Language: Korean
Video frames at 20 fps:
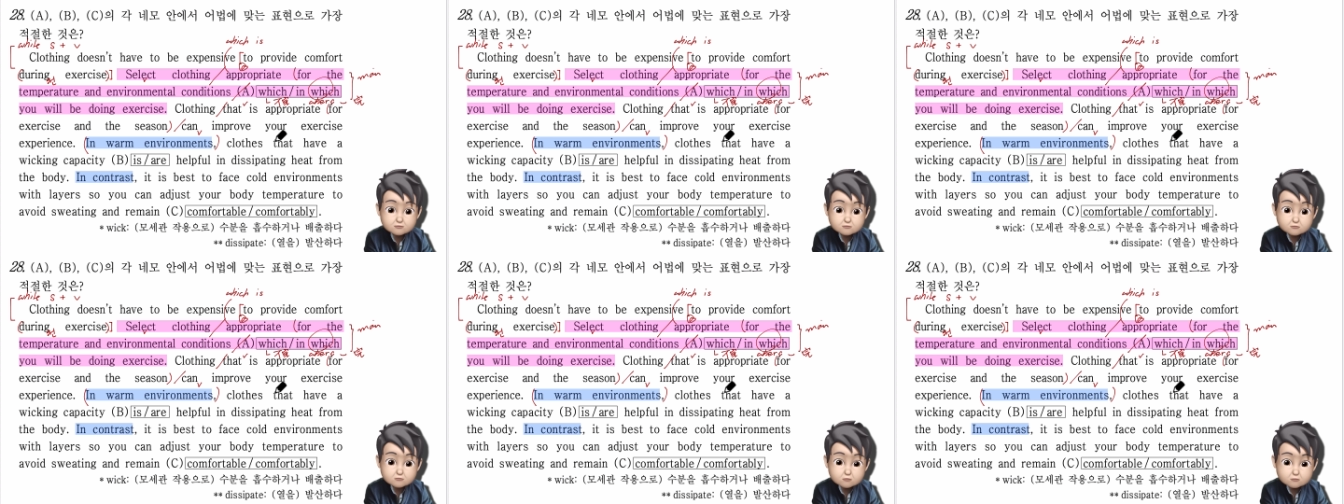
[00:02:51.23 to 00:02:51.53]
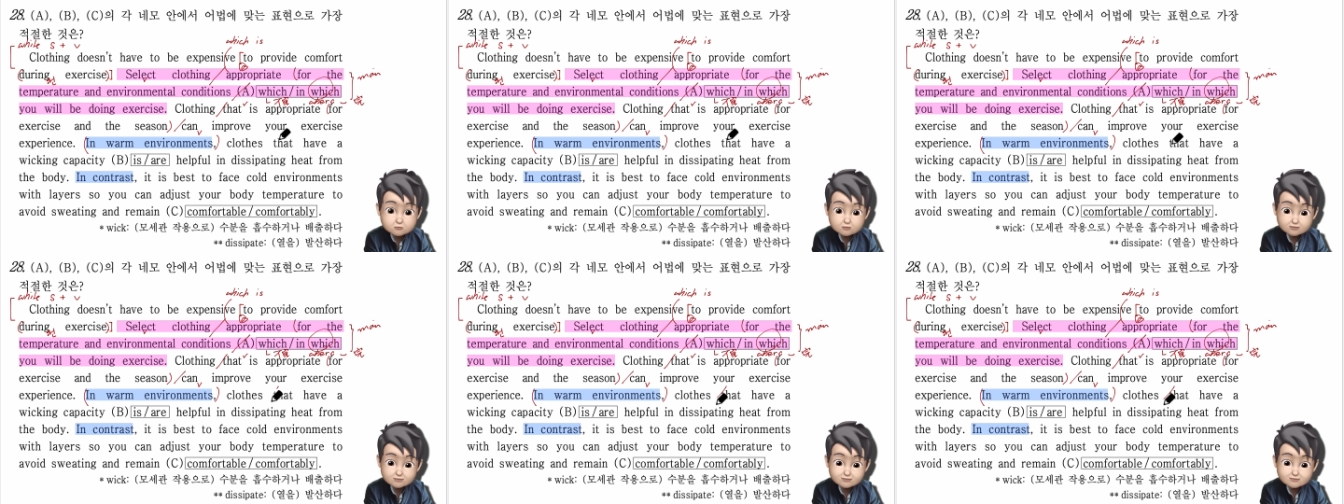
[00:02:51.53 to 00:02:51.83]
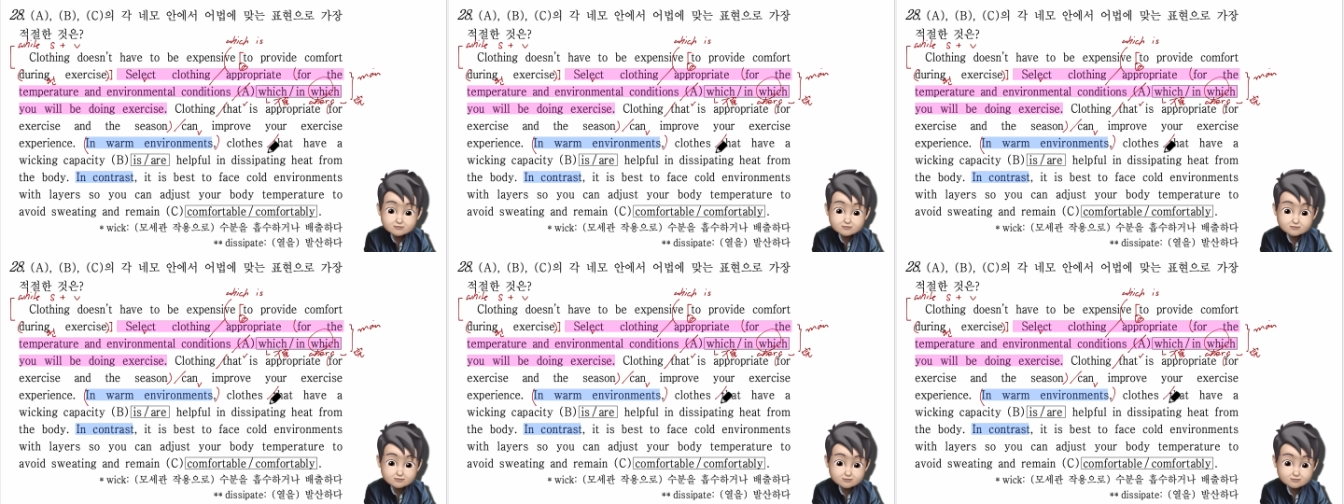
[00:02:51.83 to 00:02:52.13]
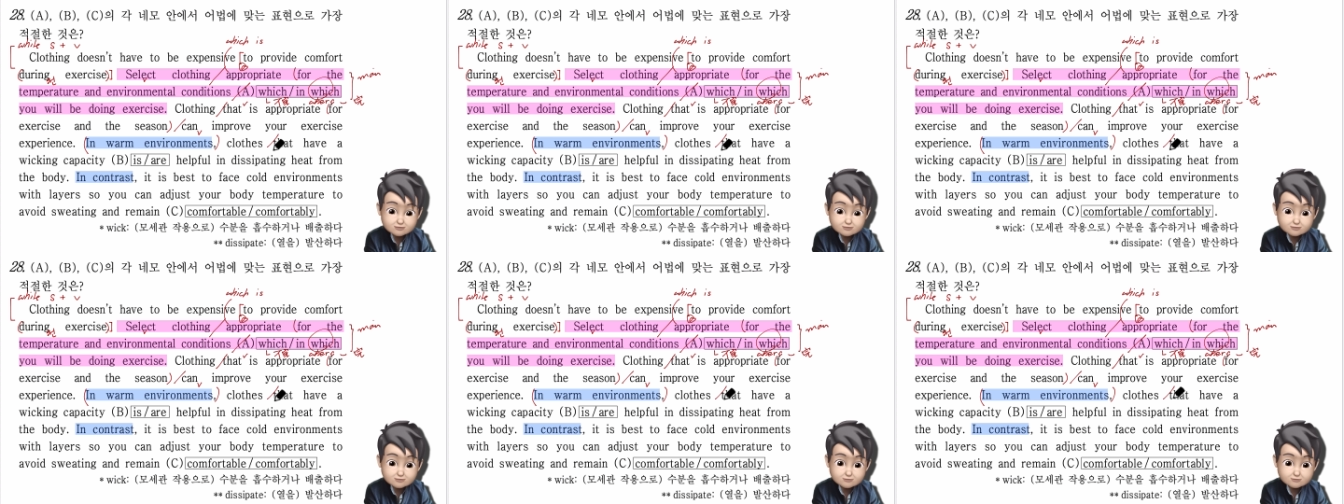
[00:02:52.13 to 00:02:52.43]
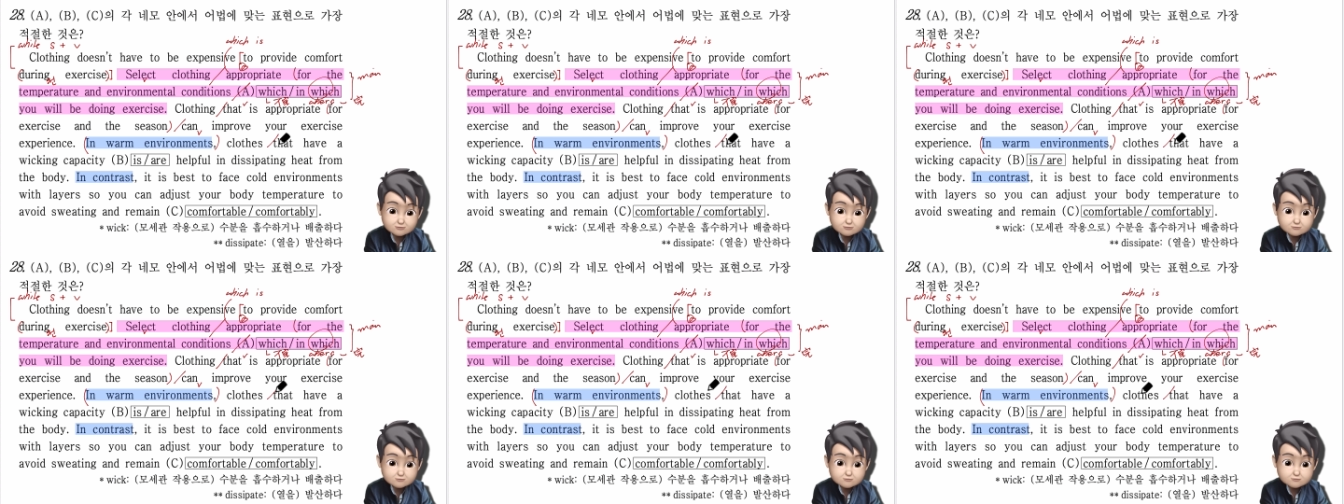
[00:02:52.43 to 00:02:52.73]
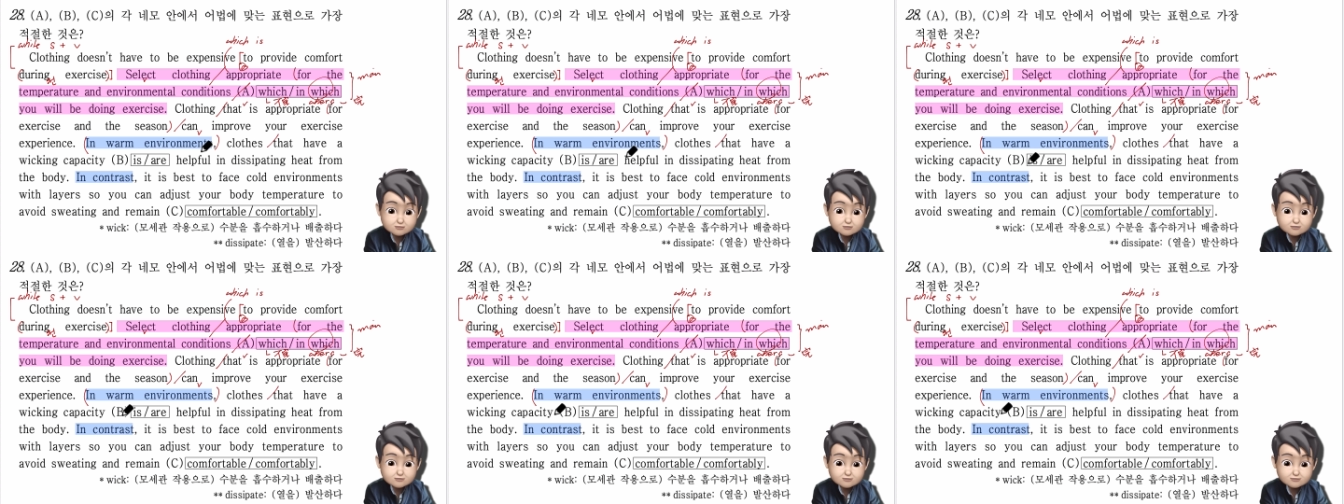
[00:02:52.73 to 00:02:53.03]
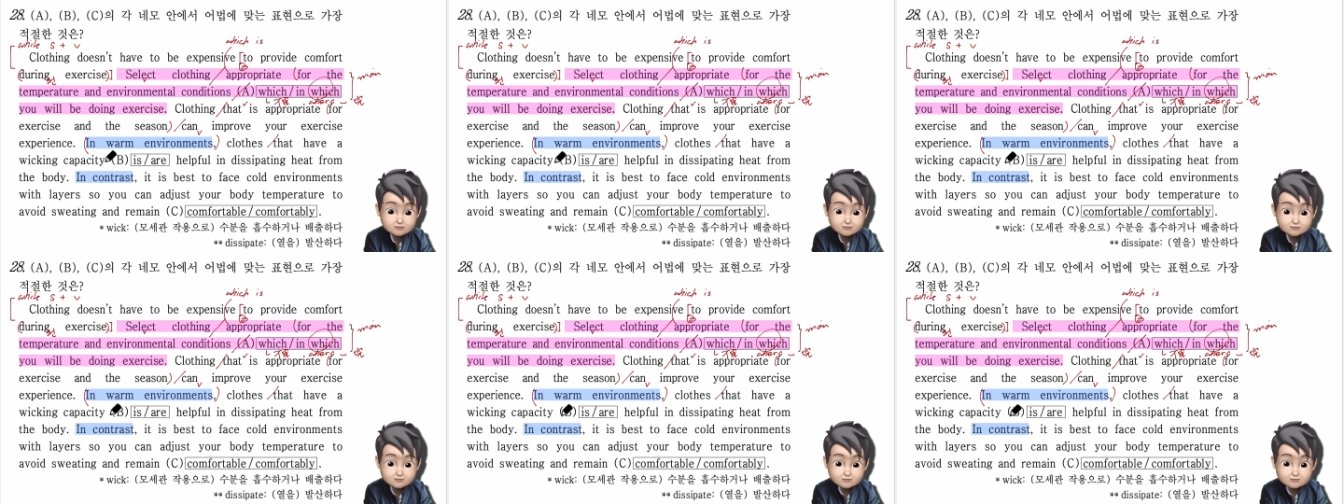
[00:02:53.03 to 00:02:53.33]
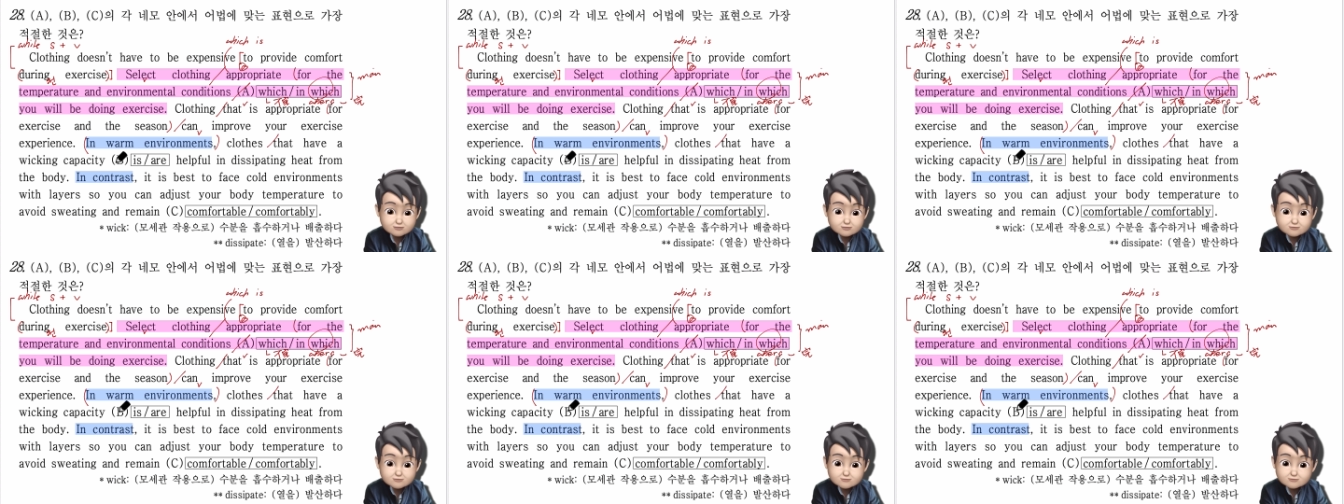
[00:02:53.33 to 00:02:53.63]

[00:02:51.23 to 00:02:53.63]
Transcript: 또관계사네 어디까지 간다?